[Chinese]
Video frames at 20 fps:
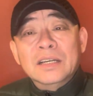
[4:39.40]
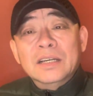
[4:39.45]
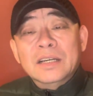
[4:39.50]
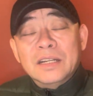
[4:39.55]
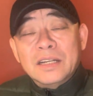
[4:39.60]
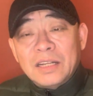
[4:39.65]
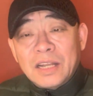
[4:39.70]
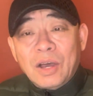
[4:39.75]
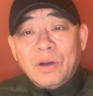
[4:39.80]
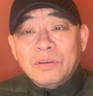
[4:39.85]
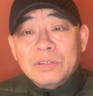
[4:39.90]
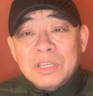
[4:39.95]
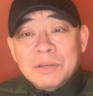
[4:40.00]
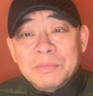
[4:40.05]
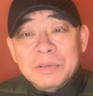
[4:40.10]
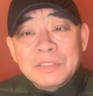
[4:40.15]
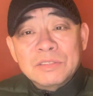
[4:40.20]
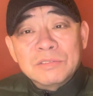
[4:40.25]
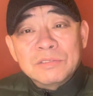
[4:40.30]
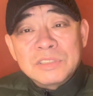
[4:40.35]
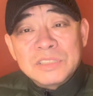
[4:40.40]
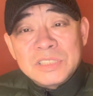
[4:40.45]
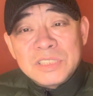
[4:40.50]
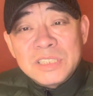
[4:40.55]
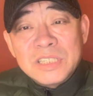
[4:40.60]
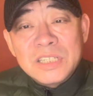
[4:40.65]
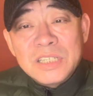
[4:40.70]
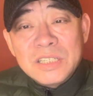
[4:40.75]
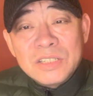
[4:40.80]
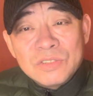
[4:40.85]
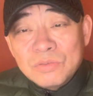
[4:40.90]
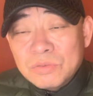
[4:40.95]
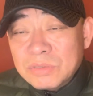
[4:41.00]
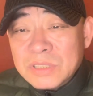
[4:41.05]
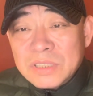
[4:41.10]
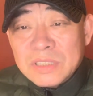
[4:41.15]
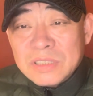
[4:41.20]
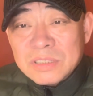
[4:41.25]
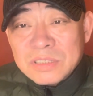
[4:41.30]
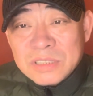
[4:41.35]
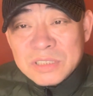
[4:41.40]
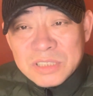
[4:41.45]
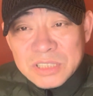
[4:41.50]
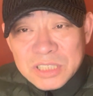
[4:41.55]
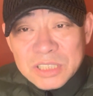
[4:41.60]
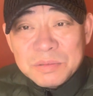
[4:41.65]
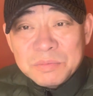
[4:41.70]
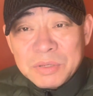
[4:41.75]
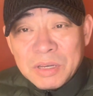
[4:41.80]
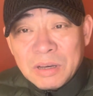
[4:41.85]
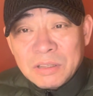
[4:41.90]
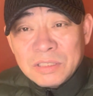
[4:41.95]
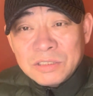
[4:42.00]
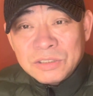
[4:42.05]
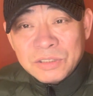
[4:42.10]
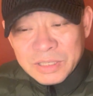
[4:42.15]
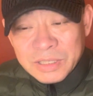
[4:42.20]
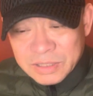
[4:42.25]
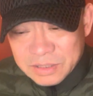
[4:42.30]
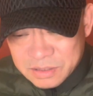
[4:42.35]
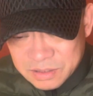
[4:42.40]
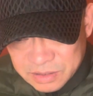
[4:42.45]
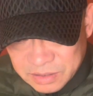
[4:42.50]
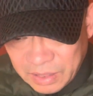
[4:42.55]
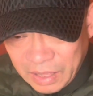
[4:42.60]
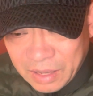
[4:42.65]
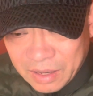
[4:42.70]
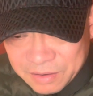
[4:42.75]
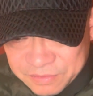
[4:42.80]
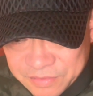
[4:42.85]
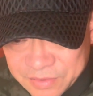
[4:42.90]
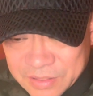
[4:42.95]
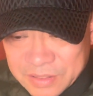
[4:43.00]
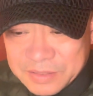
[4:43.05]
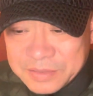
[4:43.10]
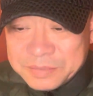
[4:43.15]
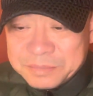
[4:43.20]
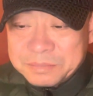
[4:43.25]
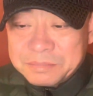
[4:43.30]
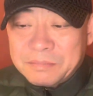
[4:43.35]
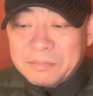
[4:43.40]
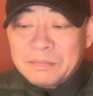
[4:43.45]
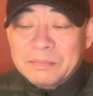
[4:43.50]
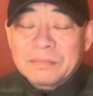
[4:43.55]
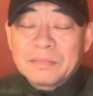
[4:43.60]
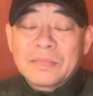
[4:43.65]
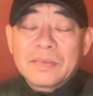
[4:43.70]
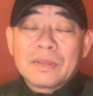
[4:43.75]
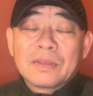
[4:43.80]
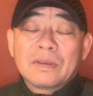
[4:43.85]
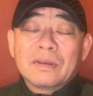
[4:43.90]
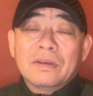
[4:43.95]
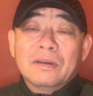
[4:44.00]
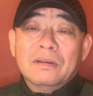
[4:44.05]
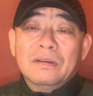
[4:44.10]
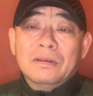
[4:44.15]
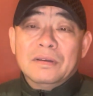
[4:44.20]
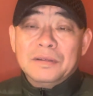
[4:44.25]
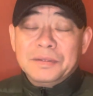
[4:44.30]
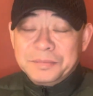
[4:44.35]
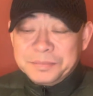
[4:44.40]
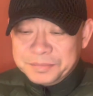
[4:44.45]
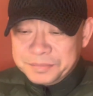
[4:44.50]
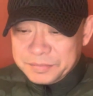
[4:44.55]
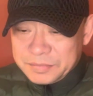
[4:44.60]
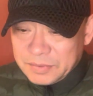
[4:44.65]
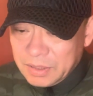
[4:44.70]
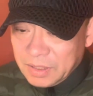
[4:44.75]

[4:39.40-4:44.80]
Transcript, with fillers: 老爷们就轻如此轻飘的就给打发了。嗯，